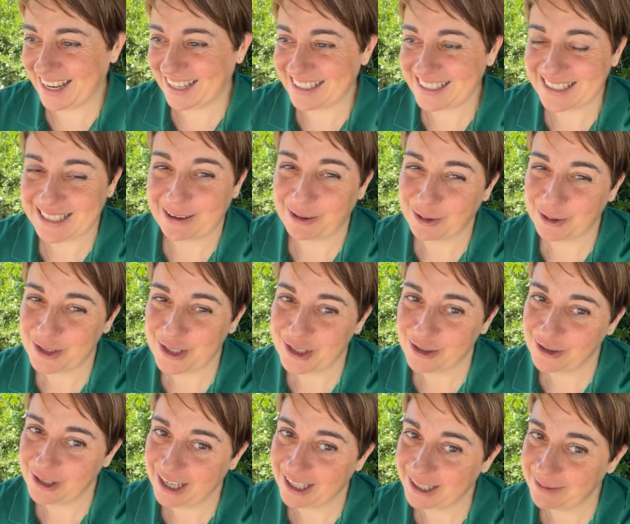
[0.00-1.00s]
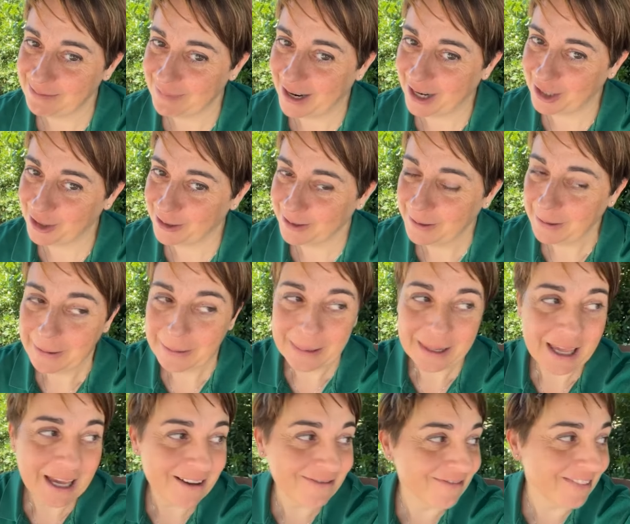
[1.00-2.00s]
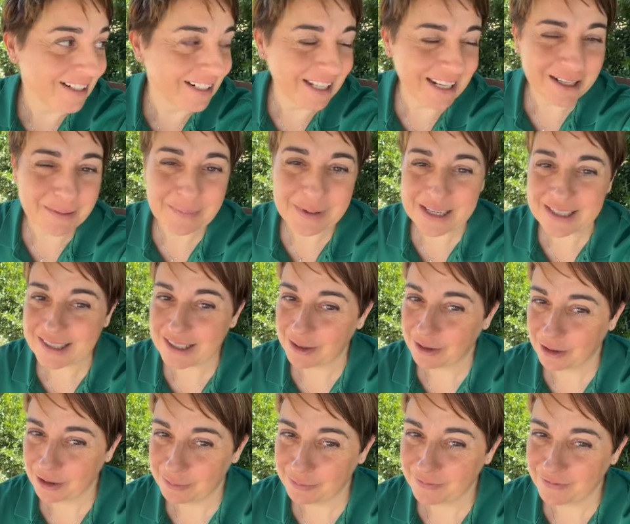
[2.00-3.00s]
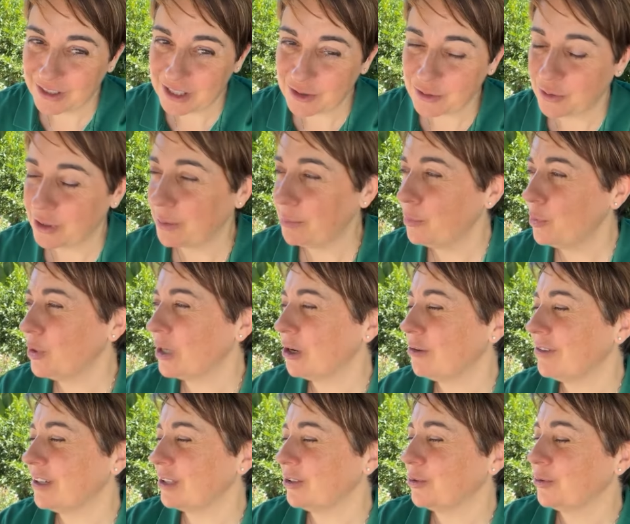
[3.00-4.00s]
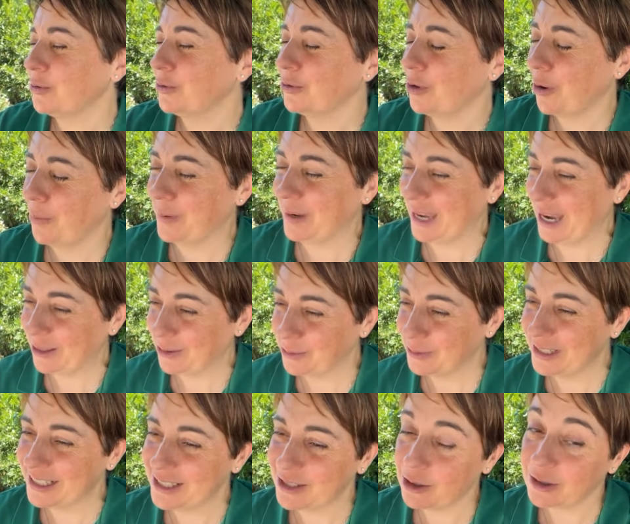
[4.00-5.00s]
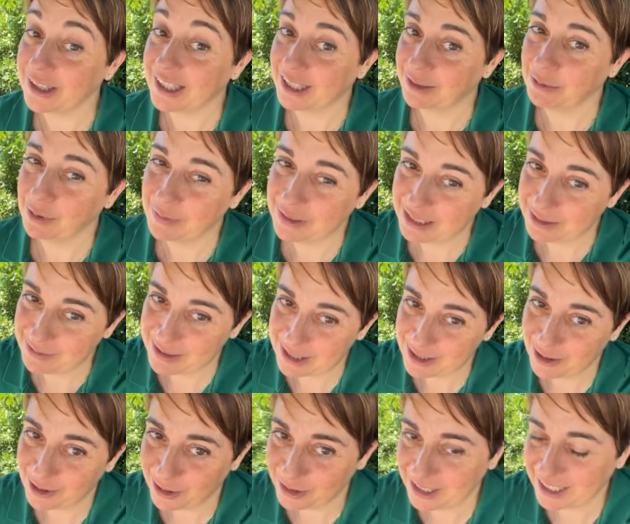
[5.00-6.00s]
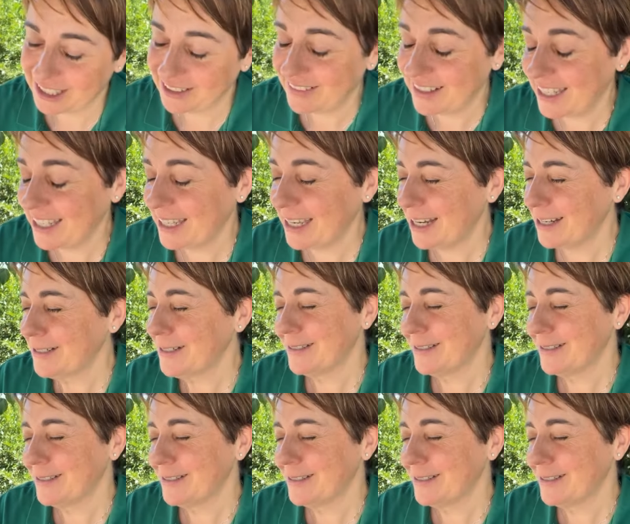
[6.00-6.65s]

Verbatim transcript: che stavo col cellulare in mano a fare una ripresa non ho visto una buca ho, fatto, ho pigliato una storta che momenti mi slovo la caviglia